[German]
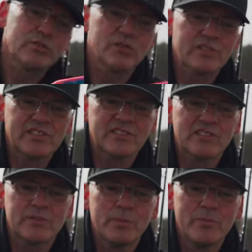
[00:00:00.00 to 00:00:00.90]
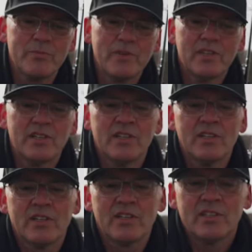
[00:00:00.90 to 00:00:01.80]
Das ist jetzt ein Swim
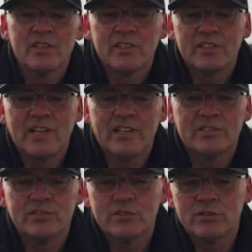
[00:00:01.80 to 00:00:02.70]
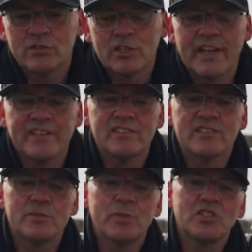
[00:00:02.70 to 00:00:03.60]
ja, einen kleinen
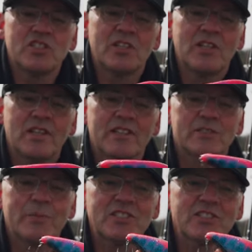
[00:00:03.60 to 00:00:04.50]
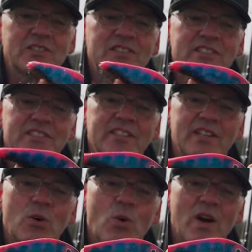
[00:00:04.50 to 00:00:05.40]
Speech Special
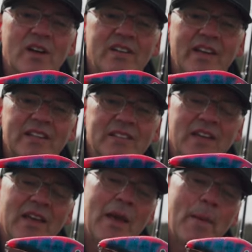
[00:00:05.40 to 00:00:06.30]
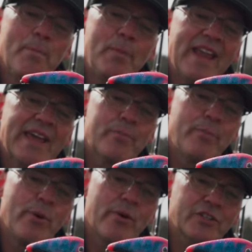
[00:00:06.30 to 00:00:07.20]
Dekor, ein Black
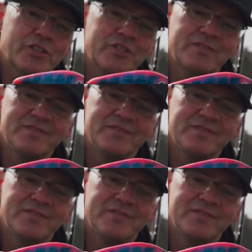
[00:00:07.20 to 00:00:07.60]
Perch.